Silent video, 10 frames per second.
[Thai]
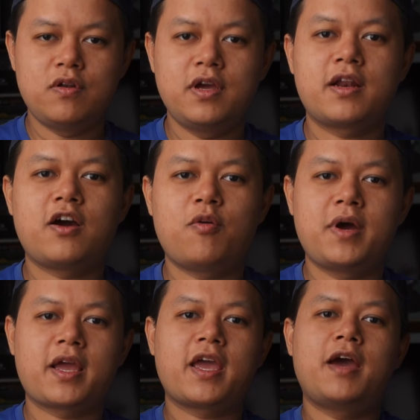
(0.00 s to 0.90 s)
เลื่อนเข้า
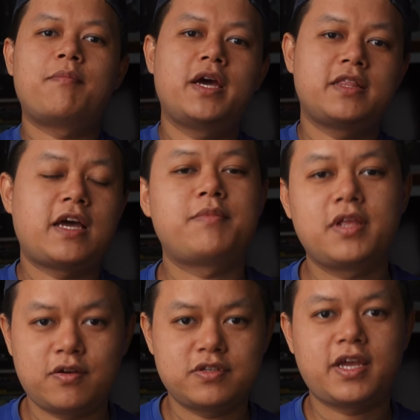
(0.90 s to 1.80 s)
มาแคบได้ตาม
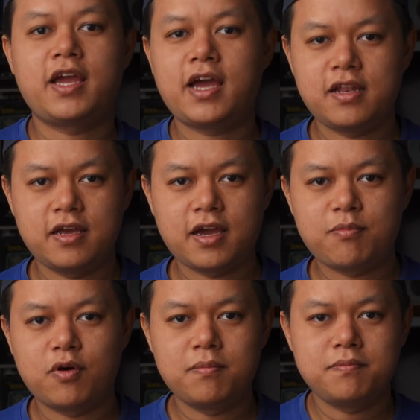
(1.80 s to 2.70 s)
ที่เราใช้งานเลยครับ
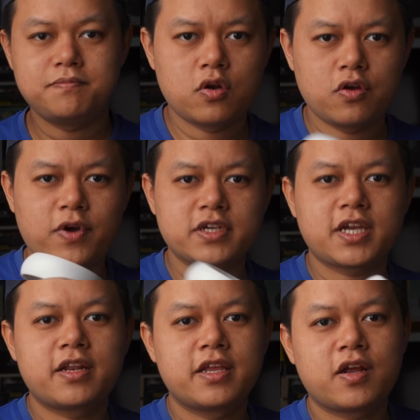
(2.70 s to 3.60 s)
ผม โดยฟังก์
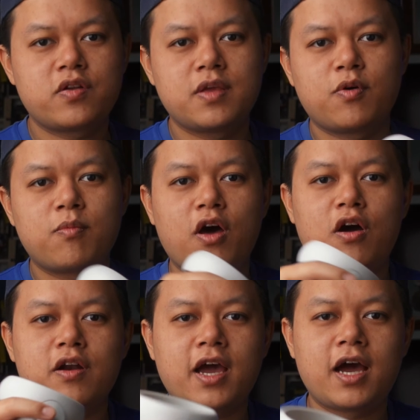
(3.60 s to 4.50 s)
ชันนี้เท่าที่ผมลอ
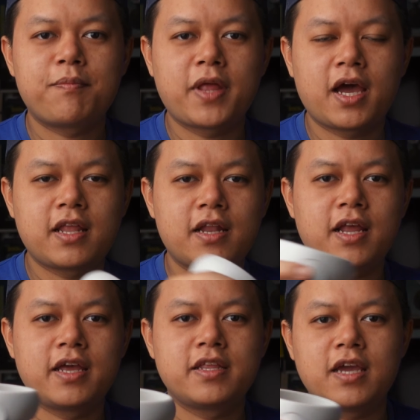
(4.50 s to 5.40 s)
งนะครับ ถ้าท่าน
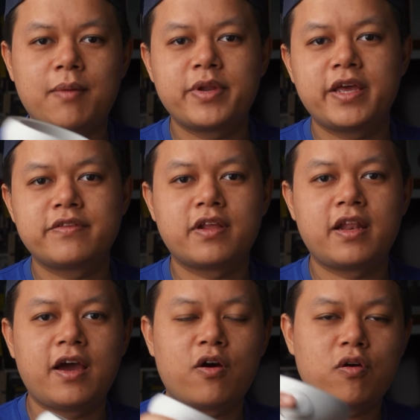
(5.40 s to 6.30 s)
ใดที่อัปเดตเสร็จ
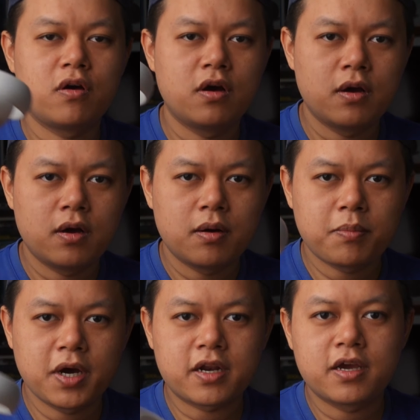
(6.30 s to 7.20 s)
แล้ว
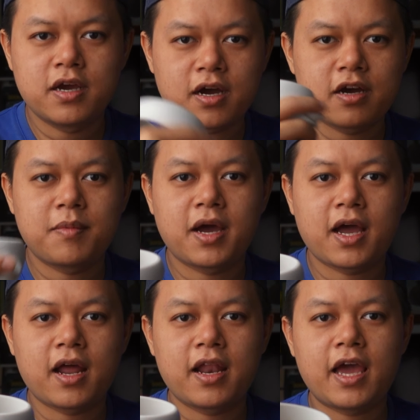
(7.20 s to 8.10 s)
เปิดเครื่องขึ้นมา
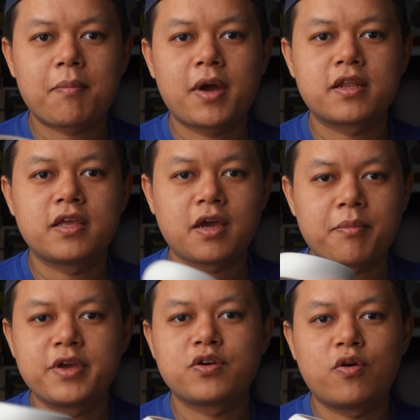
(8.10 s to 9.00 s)
ครั้งแรกบางทียัง
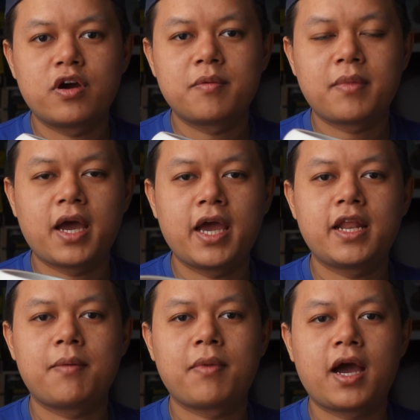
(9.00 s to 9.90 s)
ไม่โชว์ขึ้นมาให้
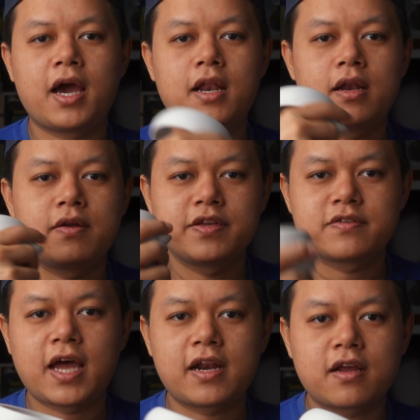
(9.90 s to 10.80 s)
ทำการ รีส
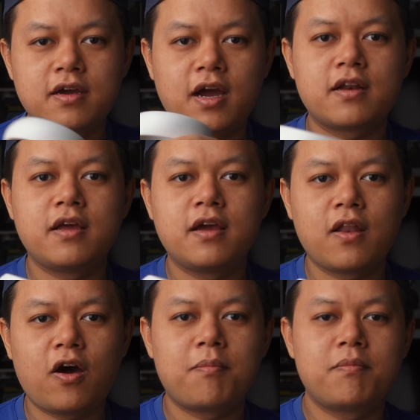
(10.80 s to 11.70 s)
ตาร์ทเครื่องหนึ่ง
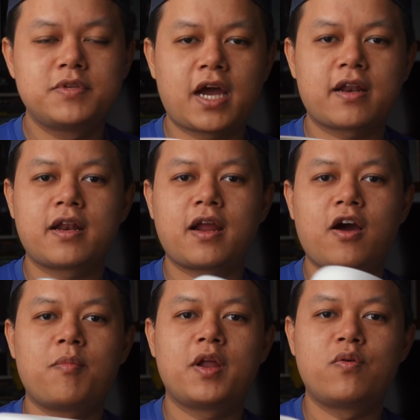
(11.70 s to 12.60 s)
รอบ จากนั้น
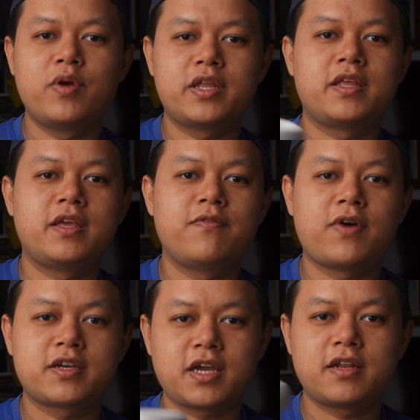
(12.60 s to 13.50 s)
เข้ามาดูอีกที
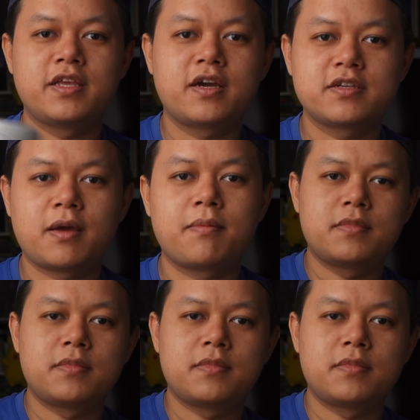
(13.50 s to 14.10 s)
ฟังก์ชันนี้ก็จะ